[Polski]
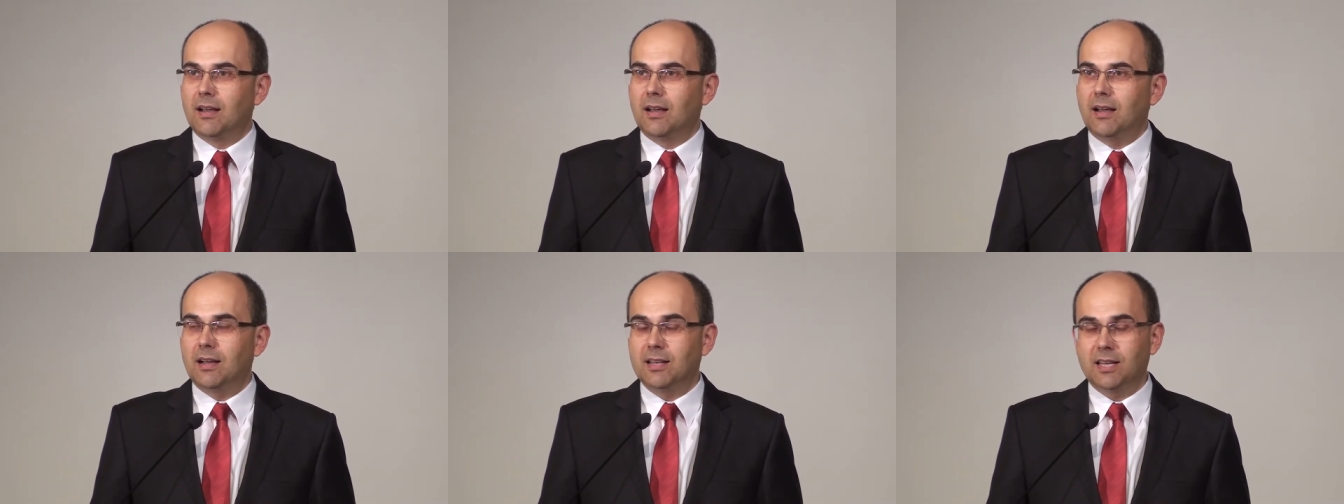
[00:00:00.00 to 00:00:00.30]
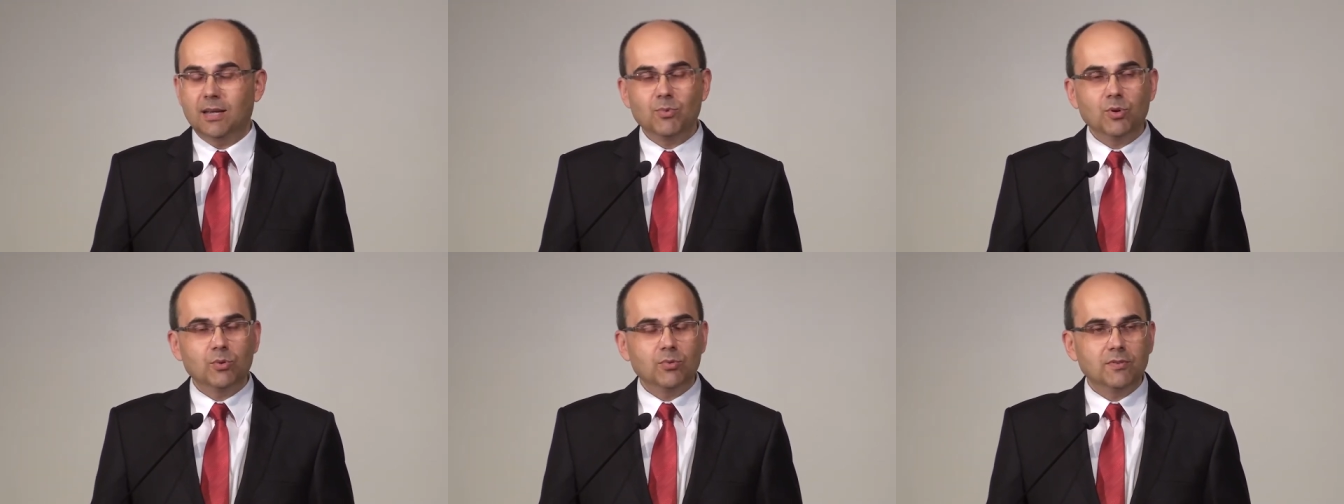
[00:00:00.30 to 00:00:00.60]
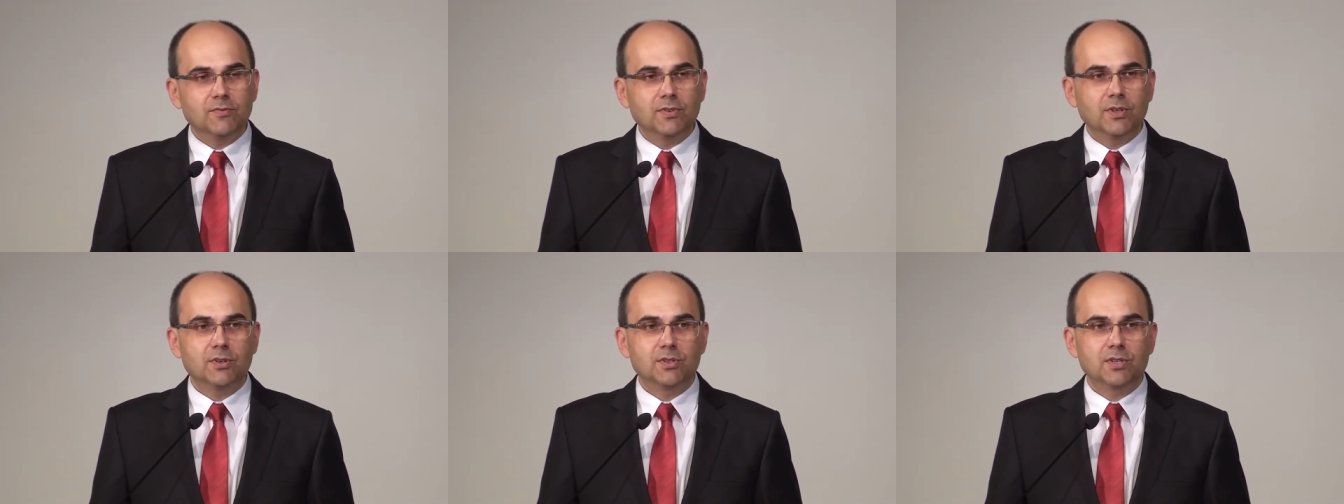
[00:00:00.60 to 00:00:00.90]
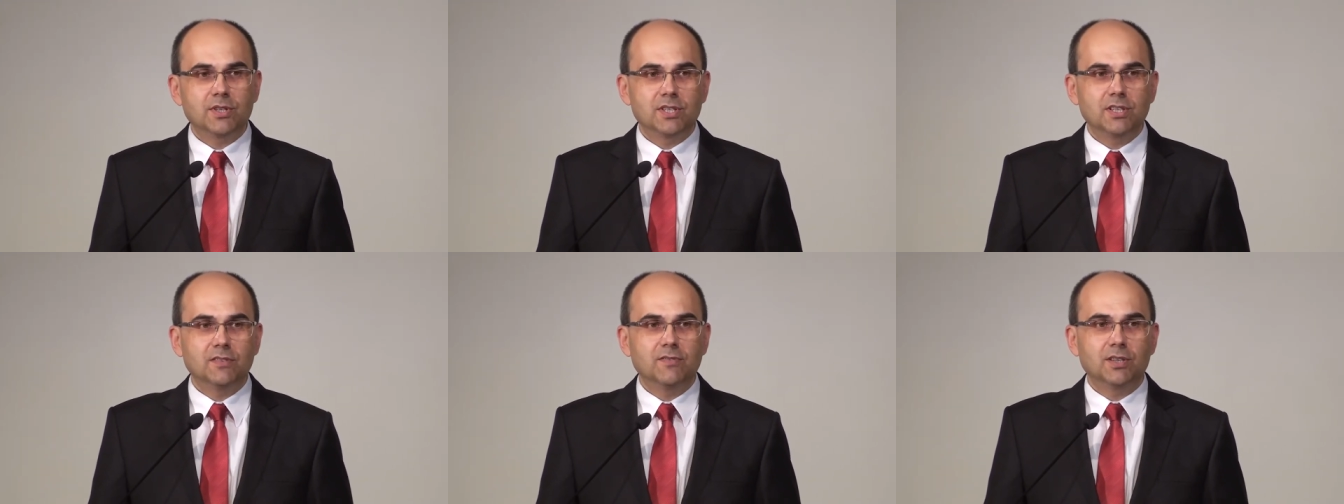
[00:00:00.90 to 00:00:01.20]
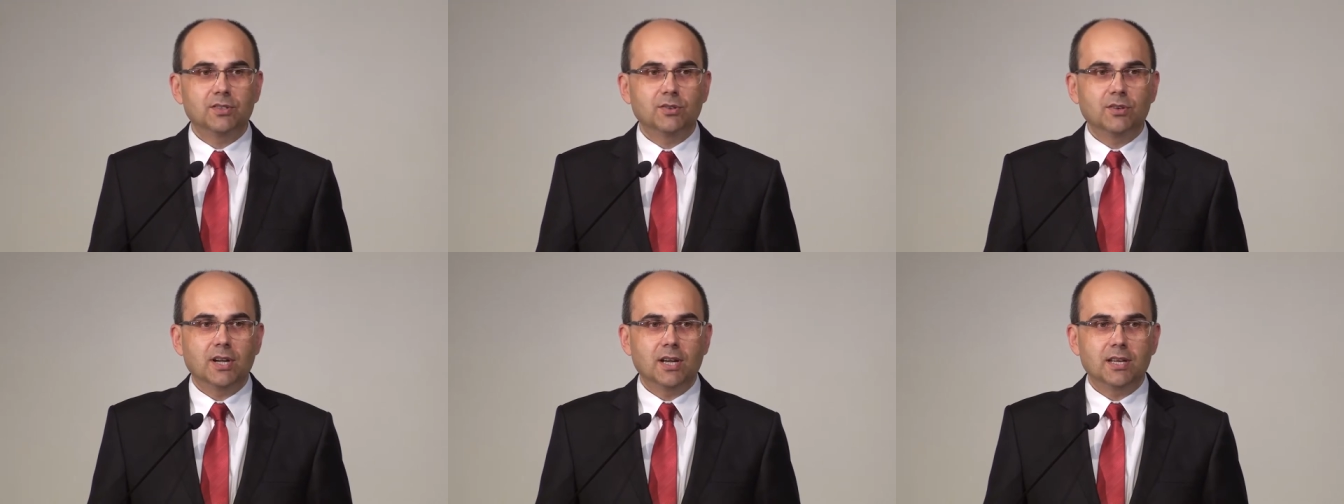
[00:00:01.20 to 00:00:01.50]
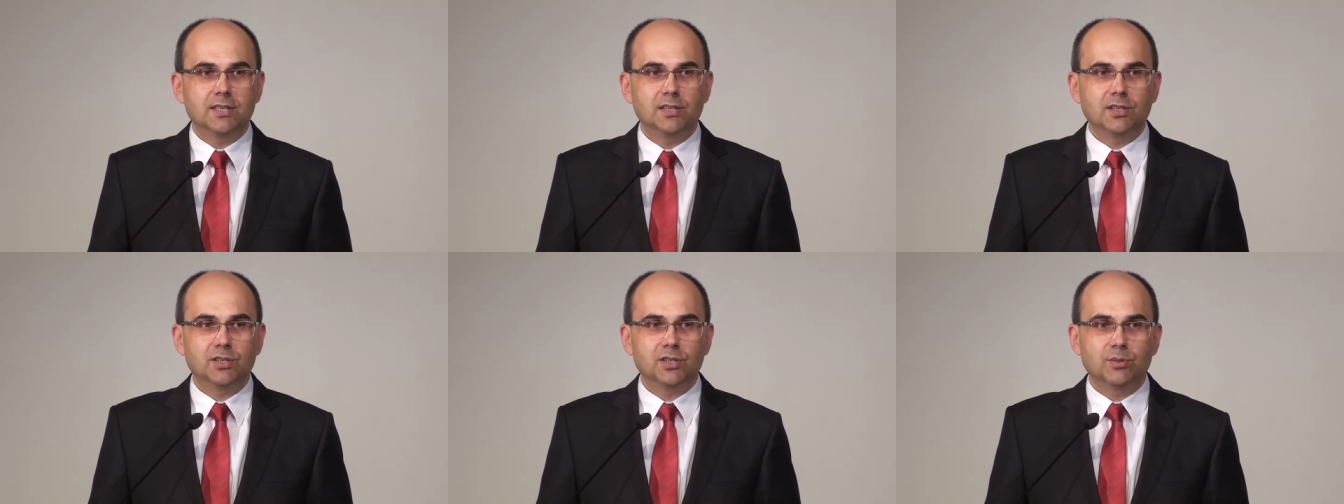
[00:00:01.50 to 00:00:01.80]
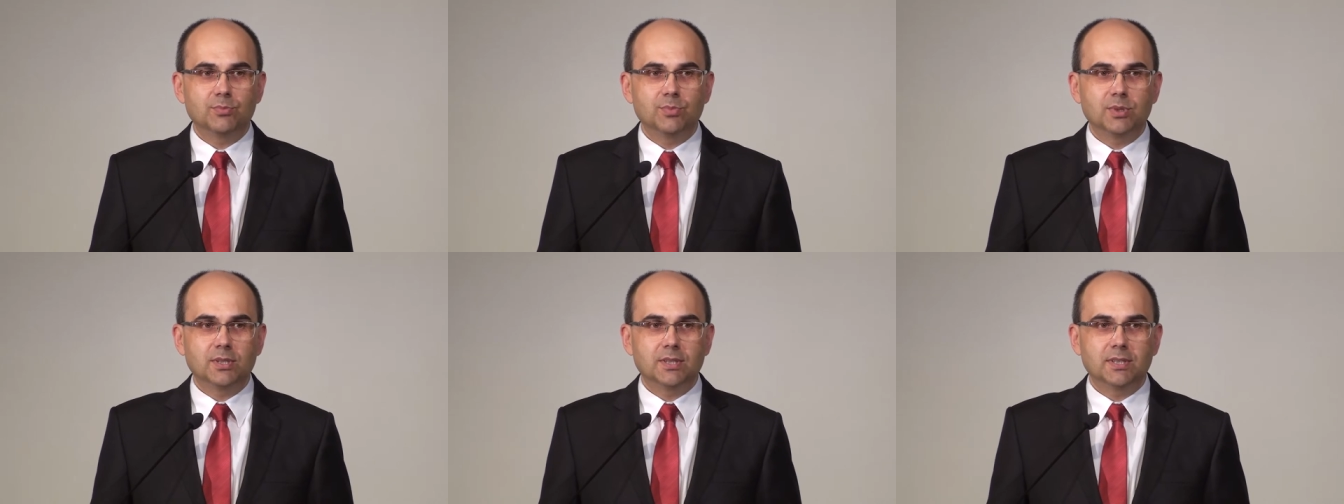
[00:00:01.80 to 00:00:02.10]
A ja mogłem wykorzystywać okazję,
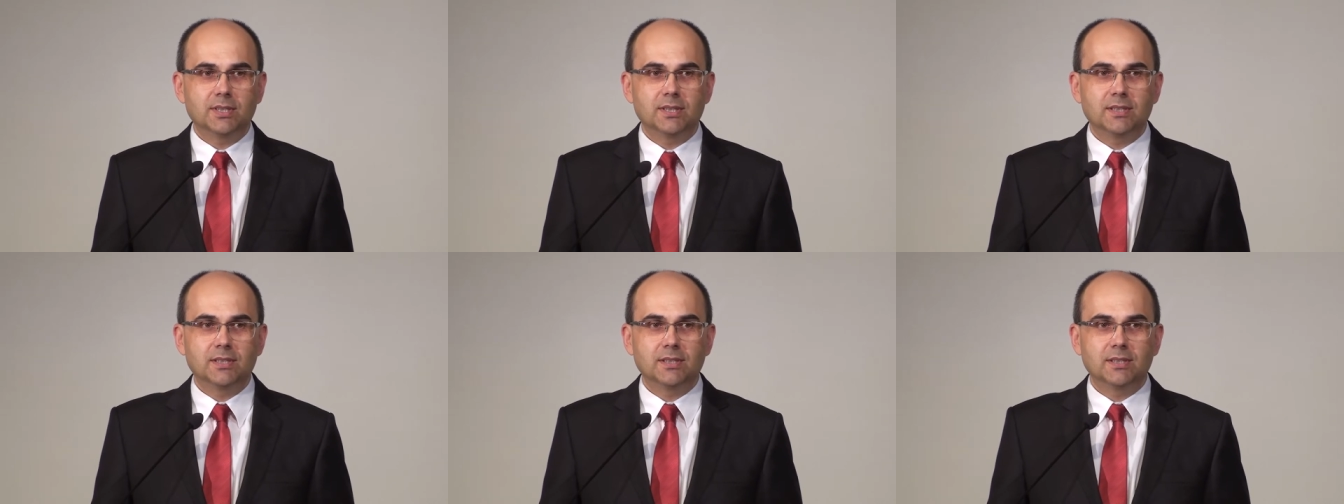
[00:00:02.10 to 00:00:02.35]
żeby